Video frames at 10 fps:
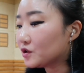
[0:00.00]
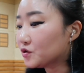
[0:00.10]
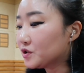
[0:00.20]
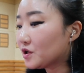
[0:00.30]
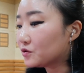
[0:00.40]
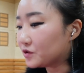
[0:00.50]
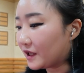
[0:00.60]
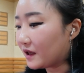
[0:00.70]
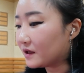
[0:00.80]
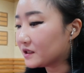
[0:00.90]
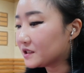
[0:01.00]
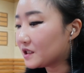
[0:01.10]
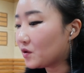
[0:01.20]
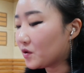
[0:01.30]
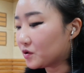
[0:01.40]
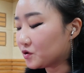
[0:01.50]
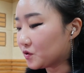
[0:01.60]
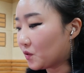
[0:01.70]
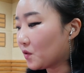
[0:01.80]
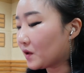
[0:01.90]
윤영훈의 첼로
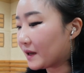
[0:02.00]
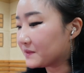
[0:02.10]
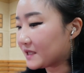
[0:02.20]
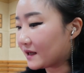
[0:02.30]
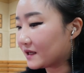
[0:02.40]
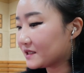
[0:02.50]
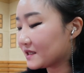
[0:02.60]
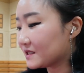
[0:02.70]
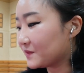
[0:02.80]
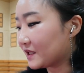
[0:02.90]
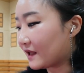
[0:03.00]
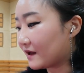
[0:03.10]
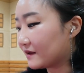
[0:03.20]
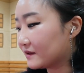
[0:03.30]
연주로 감상하시겠습니다.